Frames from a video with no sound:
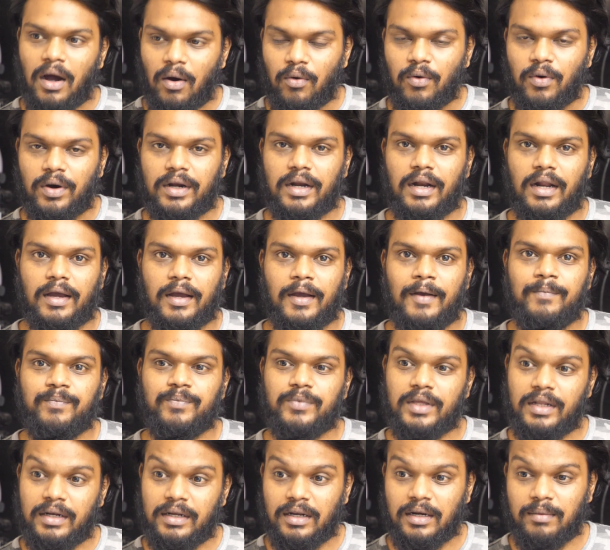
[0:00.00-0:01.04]
அவங்க வர்றாங்க
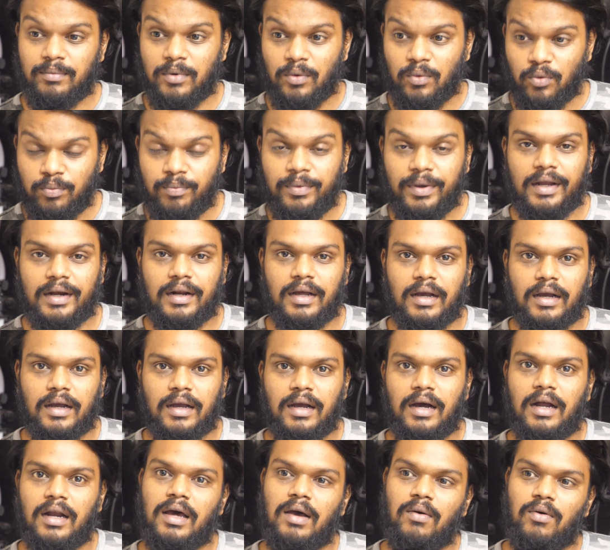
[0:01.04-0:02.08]
எனக்கு ரொம்ப உண்மையாக இருக்காங்க
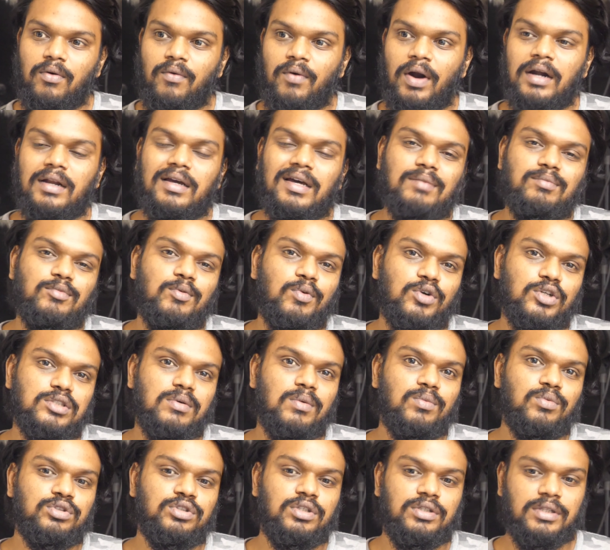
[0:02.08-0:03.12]
ஆனால் அவங்க வாழ்க்கை ரொம்ப
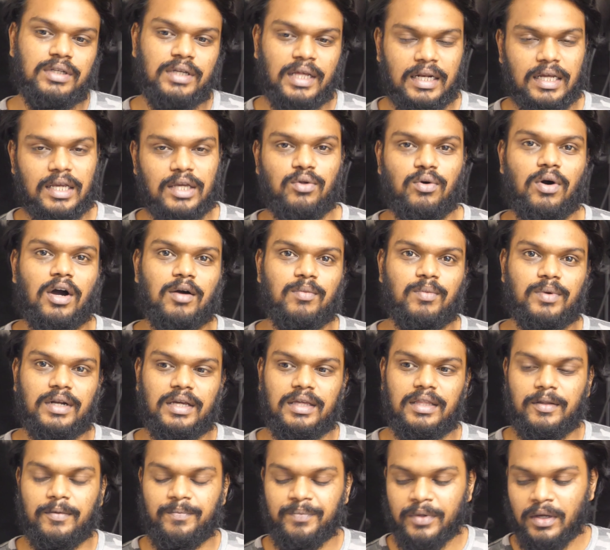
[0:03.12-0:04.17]
மோசமாக முடிஞ்சிருது எனக்கு எதுவும் ஆக
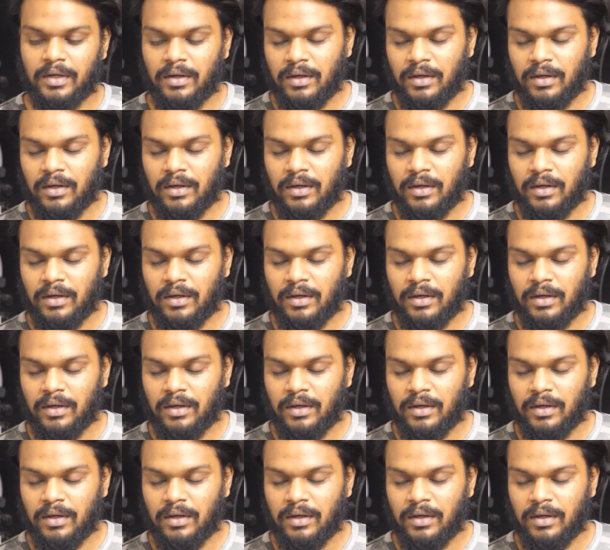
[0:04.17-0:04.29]
மாட்டேங்குது